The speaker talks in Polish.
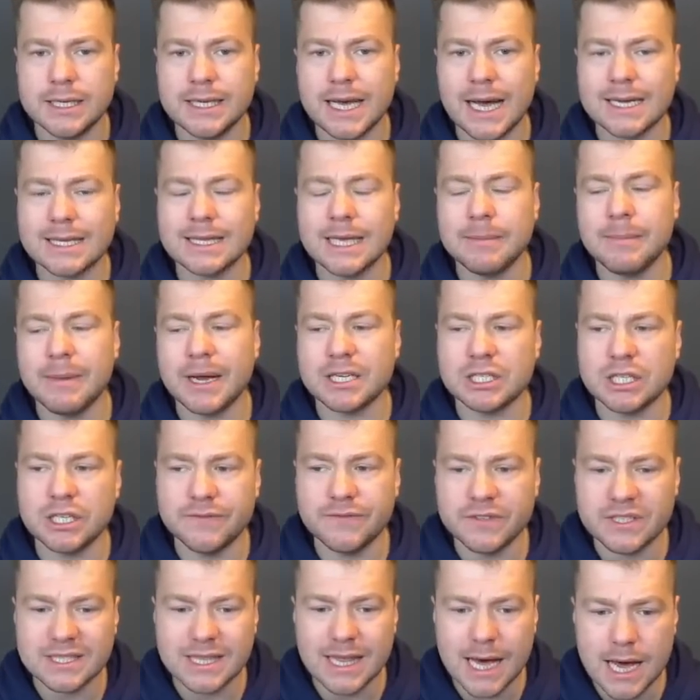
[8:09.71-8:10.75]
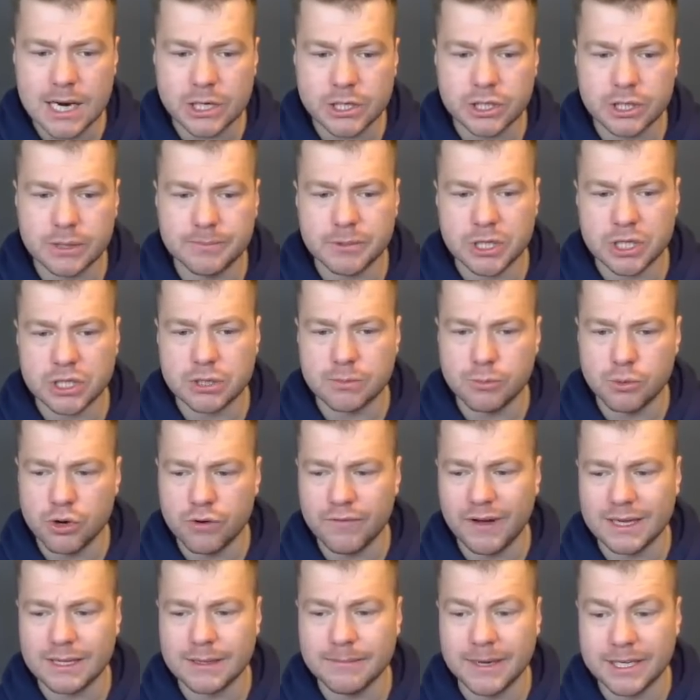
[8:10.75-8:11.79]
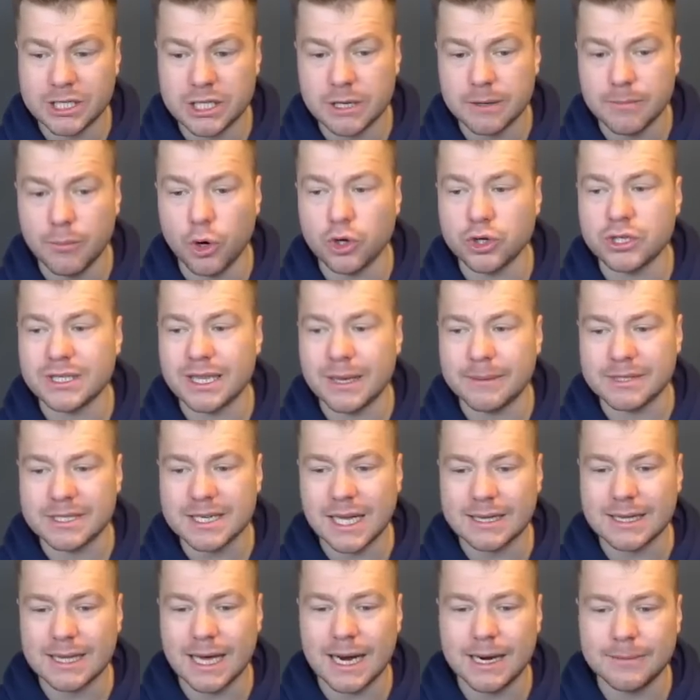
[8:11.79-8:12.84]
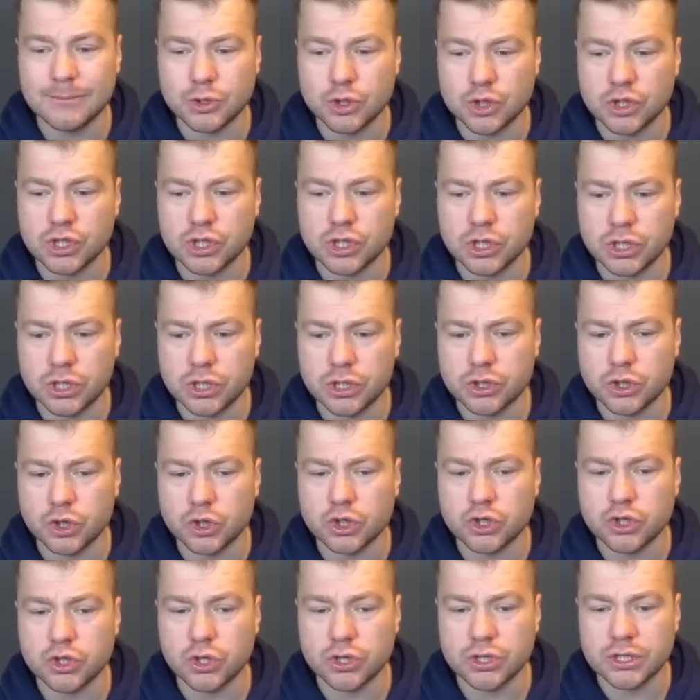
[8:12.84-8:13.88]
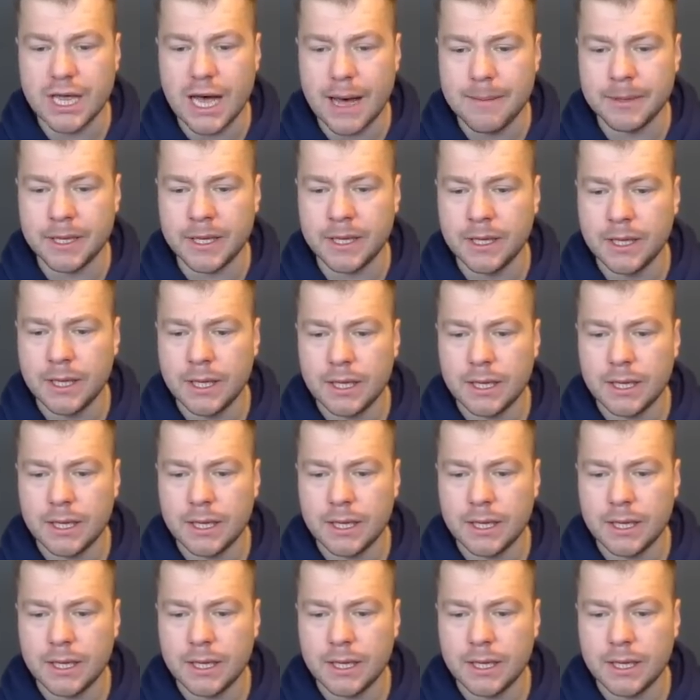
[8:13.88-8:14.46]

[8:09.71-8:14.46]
jak najbardziej wystarczy, przesymulowany meczek, może tam z Katarem coś, e, coś, coś damy